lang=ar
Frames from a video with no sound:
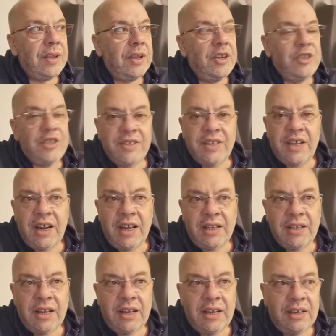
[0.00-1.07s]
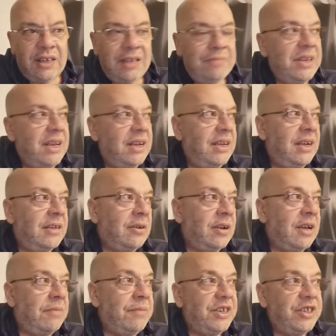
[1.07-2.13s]
الجزائر عندها امكانيه
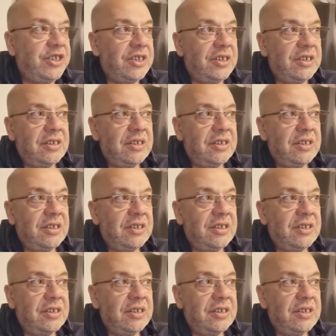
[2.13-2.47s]
دركا باش